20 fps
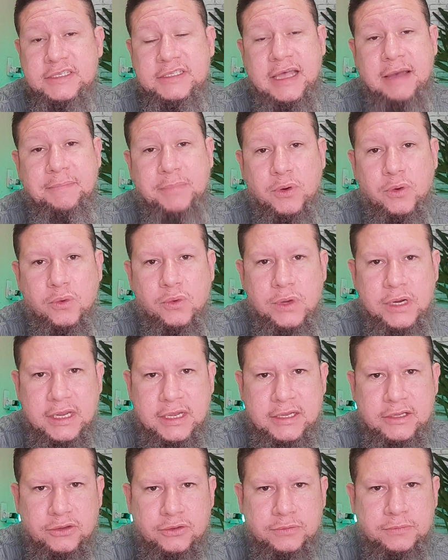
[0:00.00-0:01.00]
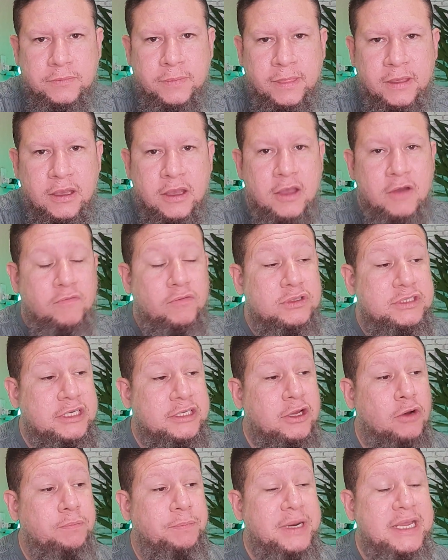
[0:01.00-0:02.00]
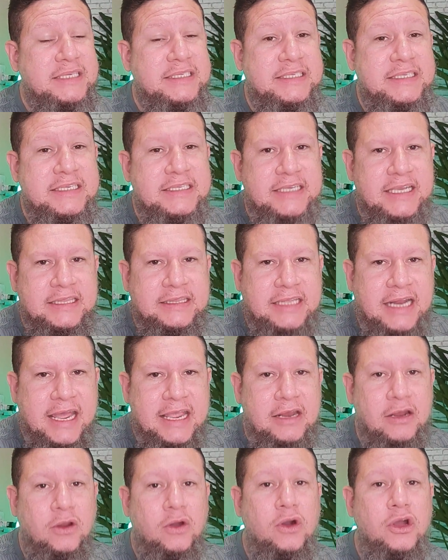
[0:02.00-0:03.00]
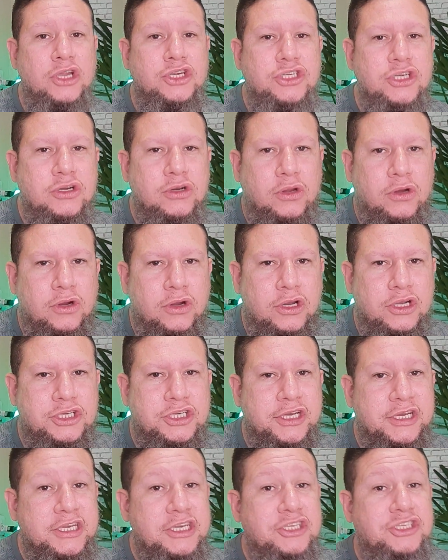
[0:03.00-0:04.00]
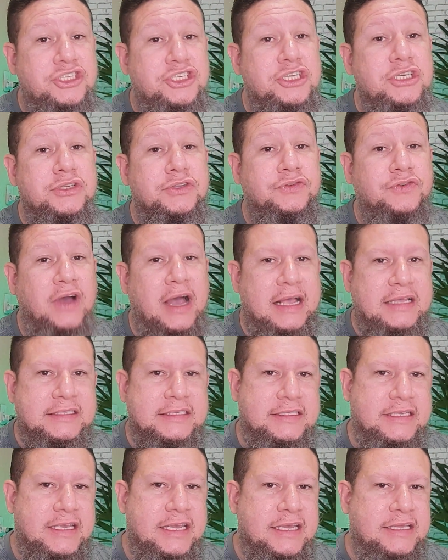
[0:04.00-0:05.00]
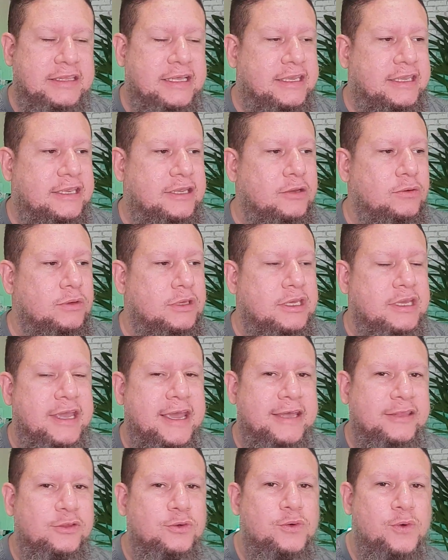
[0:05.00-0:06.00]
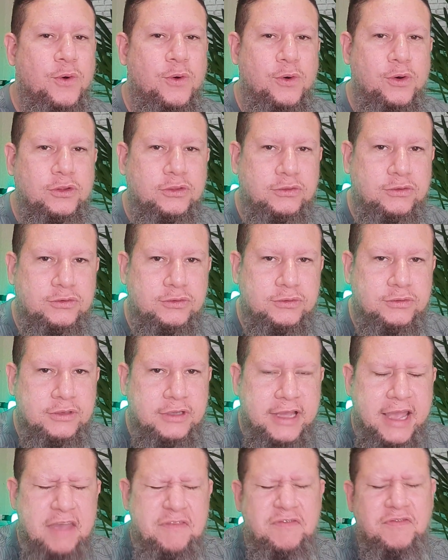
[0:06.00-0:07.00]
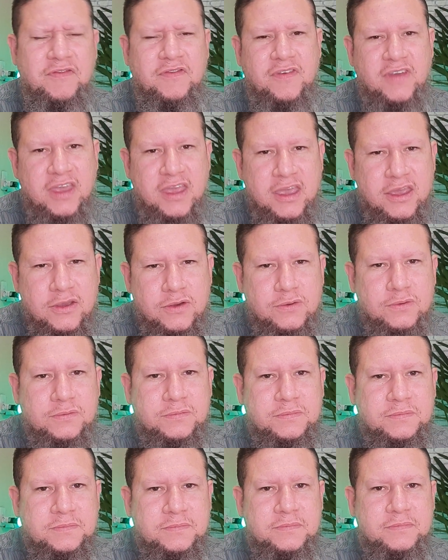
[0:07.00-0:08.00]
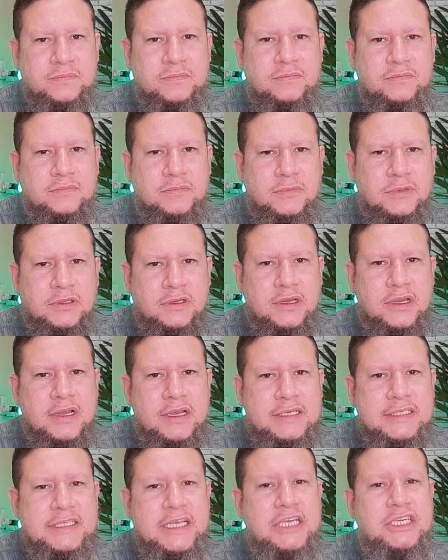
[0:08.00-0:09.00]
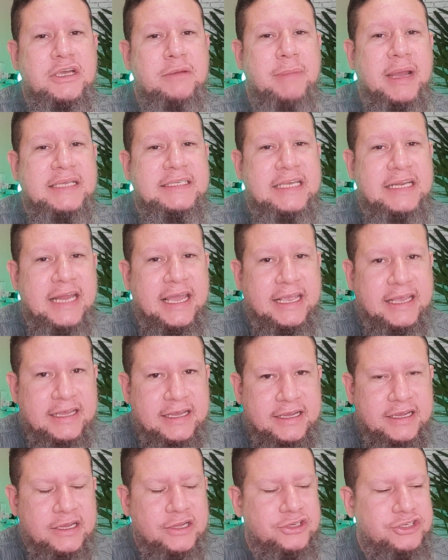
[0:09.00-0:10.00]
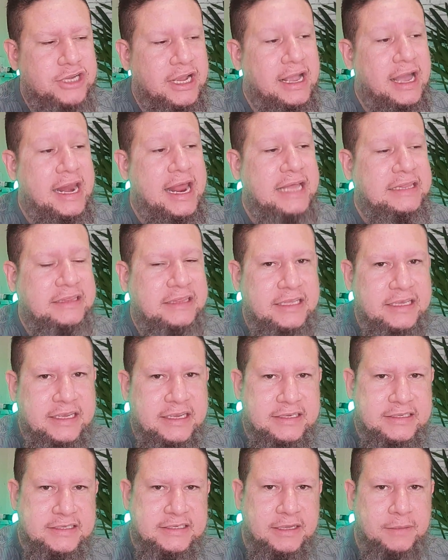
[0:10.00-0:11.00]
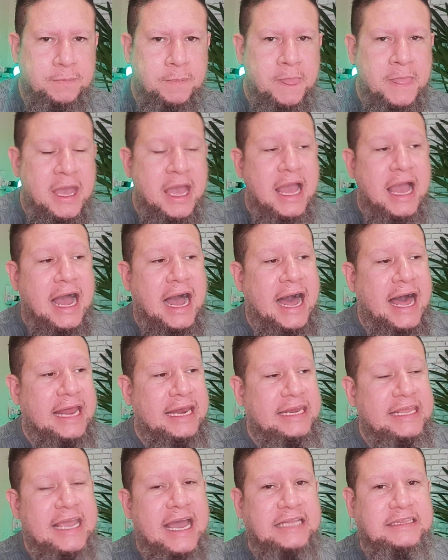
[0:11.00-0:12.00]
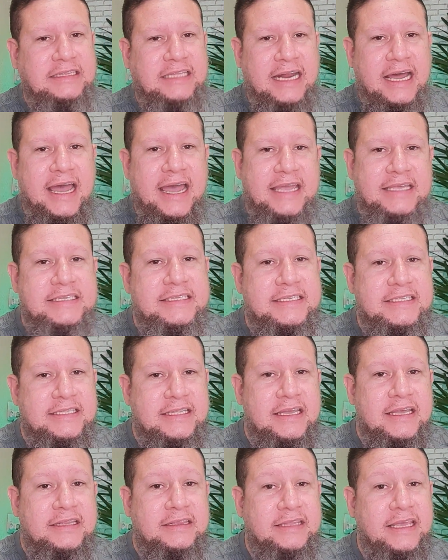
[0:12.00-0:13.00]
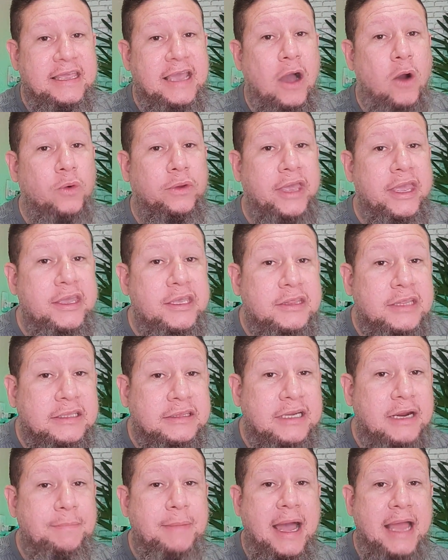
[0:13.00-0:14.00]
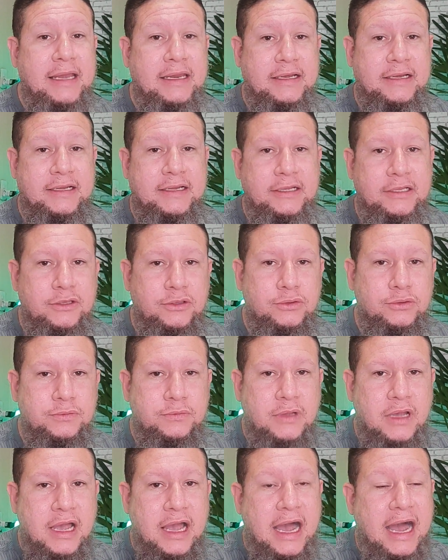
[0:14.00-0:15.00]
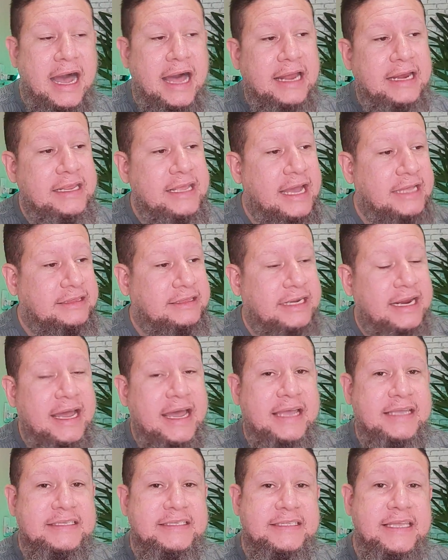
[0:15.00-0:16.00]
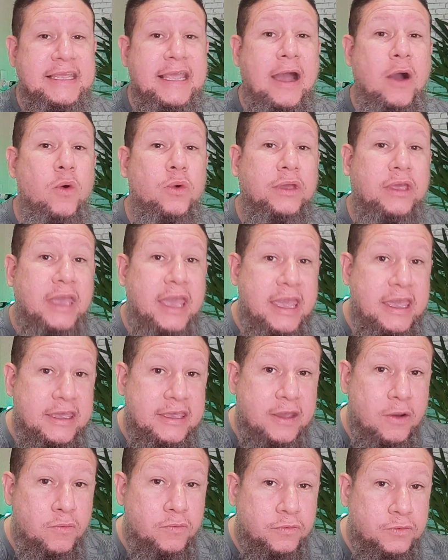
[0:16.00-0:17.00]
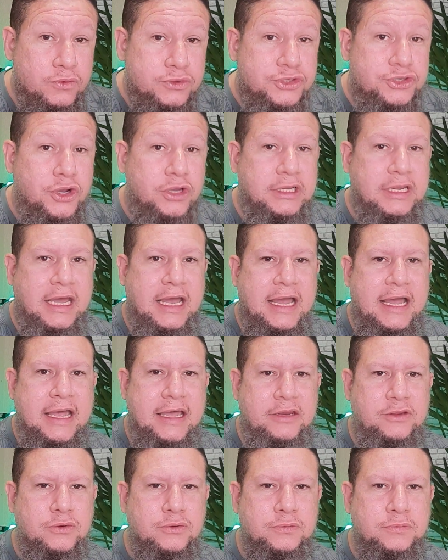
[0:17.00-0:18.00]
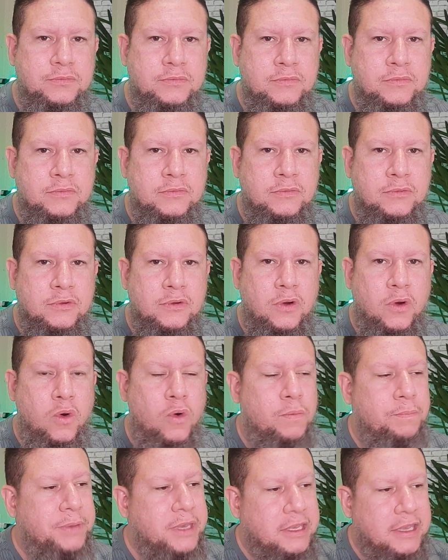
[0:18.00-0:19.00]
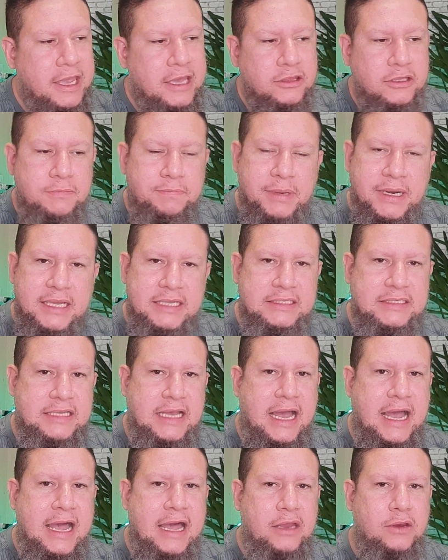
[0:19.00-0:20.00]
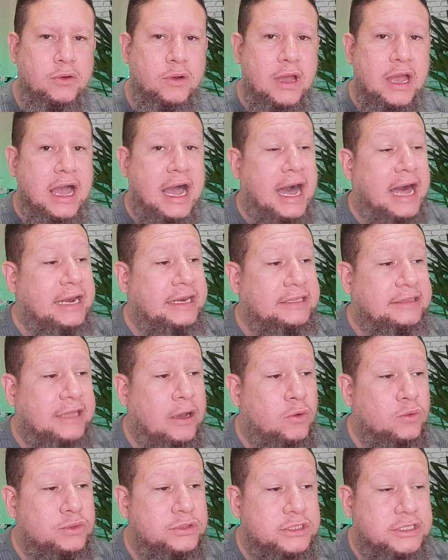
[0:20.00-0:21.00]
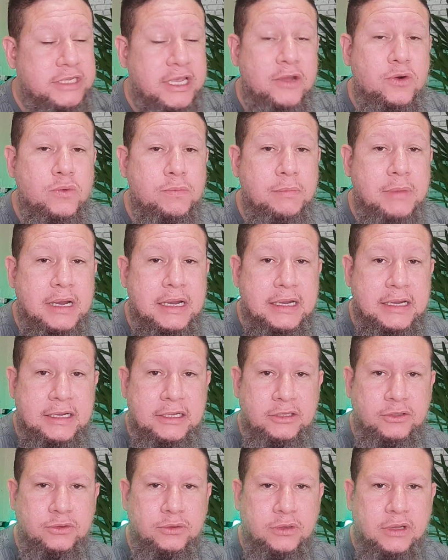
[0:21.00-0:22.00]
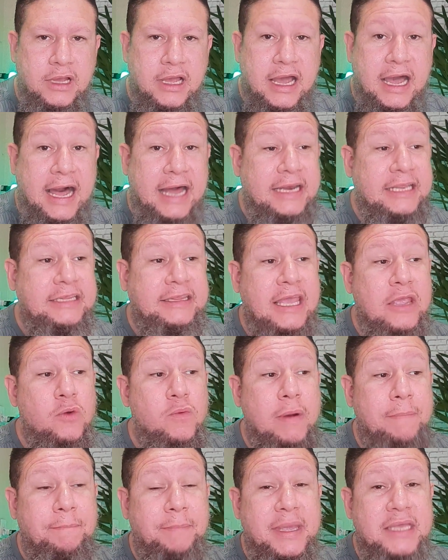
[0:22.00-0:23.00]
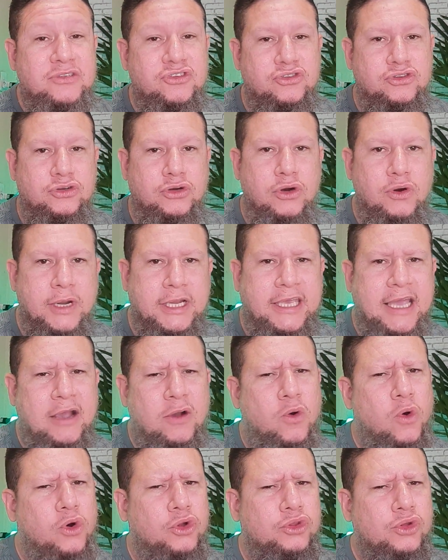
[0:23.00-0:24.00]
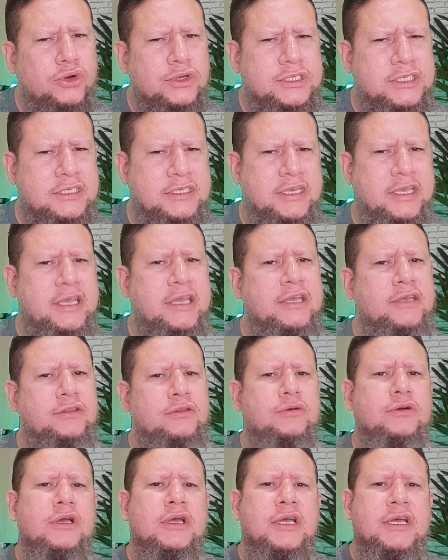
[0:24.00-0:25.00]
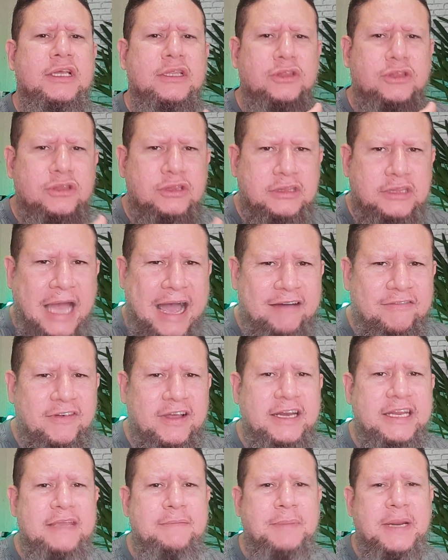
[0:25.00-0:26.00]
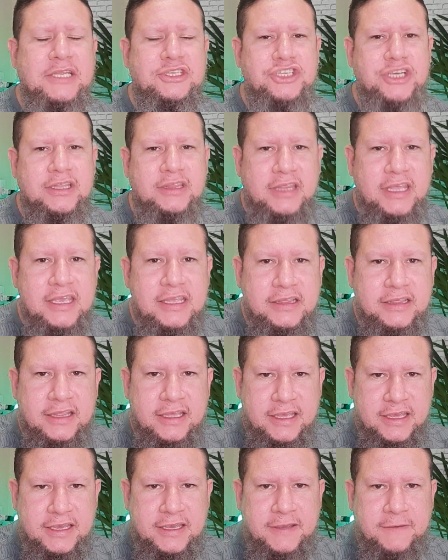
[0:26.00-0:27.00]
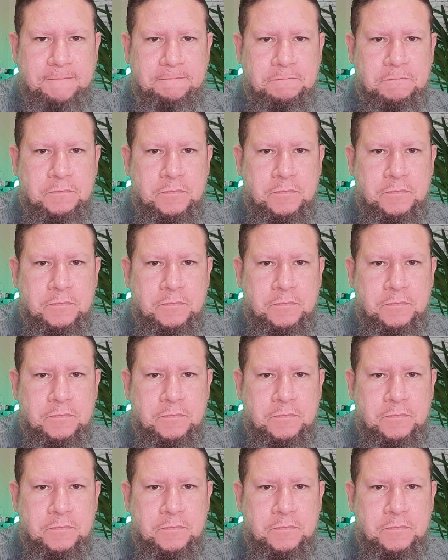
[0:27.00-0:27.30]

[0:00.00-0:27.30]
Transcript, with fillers: está procurando. Você não precisa entrar em loja em loja e desfazer daquilo que é do outro. É feio. Seja mais elegante, agradeça. Ali atrás tem alguém que está trabalhando. Ali atrás tem alguém que é um funcionário um pequeno empresário, ali está um ser humano, ali tem uma pessoa que acordou cedo, estava ali para te atender.